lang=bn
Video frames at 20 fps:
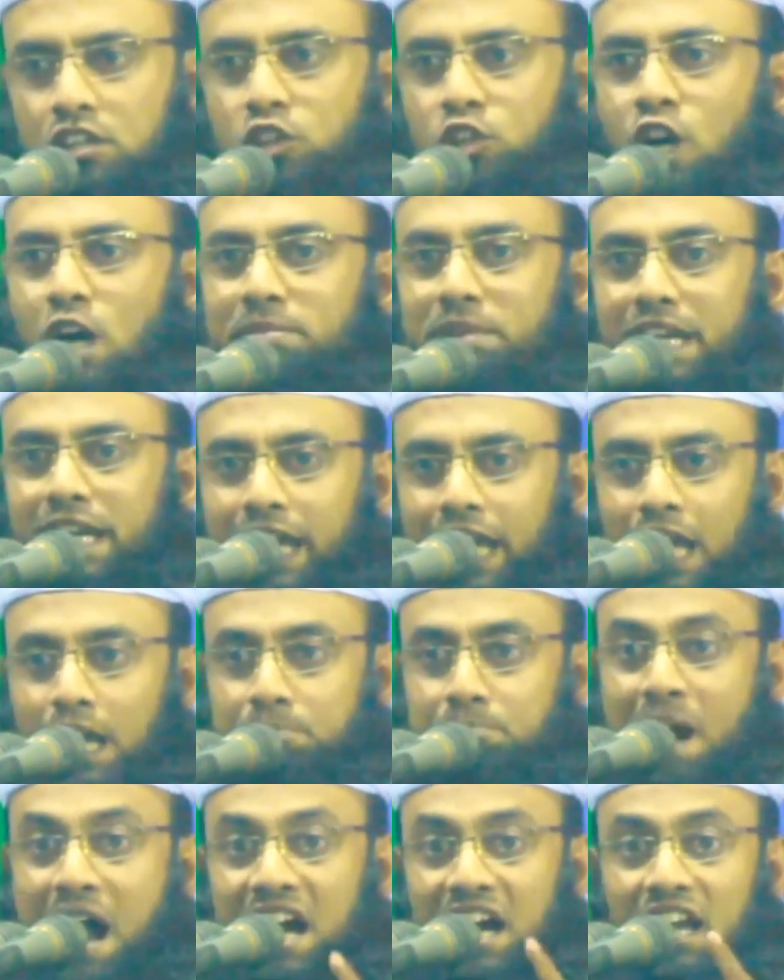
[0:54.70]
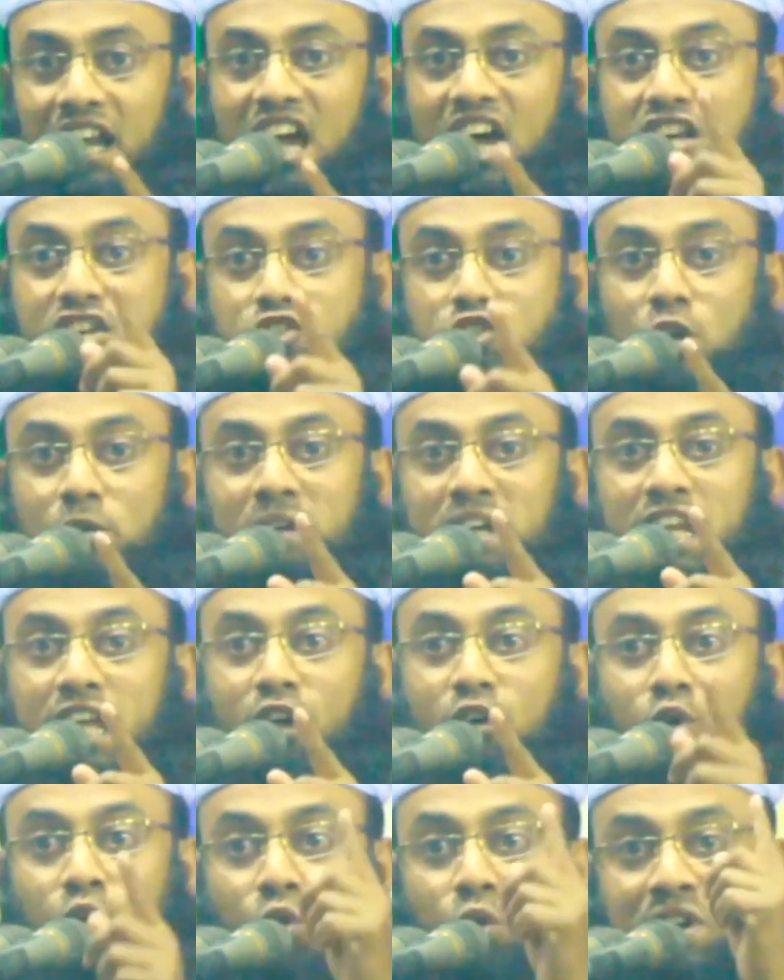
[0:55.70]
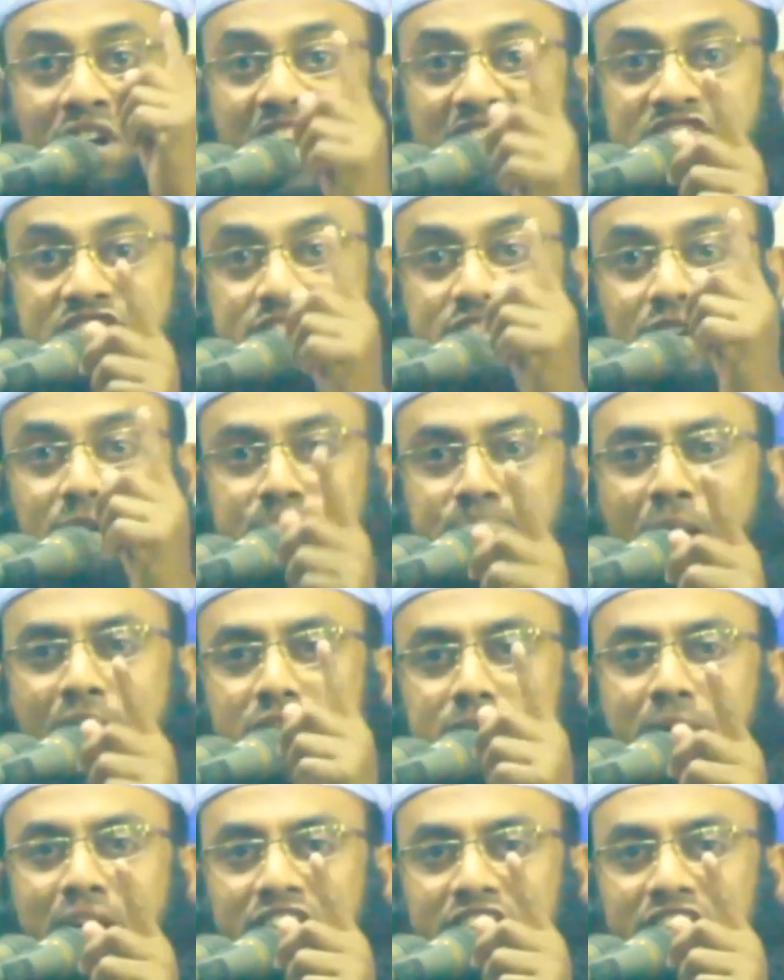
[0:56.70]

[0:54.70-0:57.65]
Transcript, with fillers: তবে এই বাংলার জমিনে কোনো নাস্তিক বেঈমান